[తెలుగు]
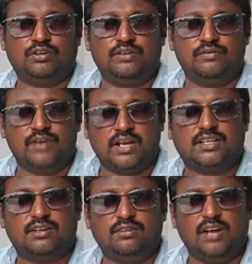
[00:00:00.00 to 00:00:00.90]
రొట్టిని
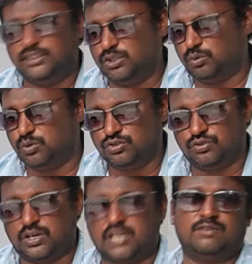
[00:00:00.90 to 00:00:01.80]
వేస్తారు అయితే ఇది కొంచెం
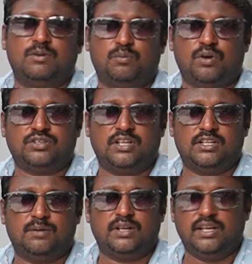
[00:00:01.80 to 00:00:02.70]
కష్టమైన ప్రాసెస్
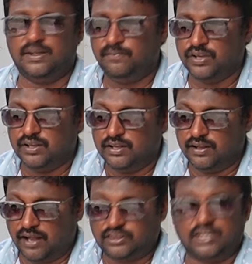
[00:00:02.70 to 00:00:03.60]
అయినప్పటికీ
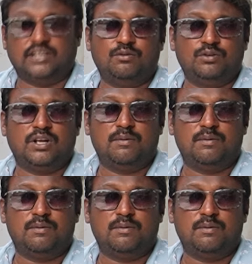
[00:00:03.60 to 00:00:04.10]
ఆ తింటా ఉంటే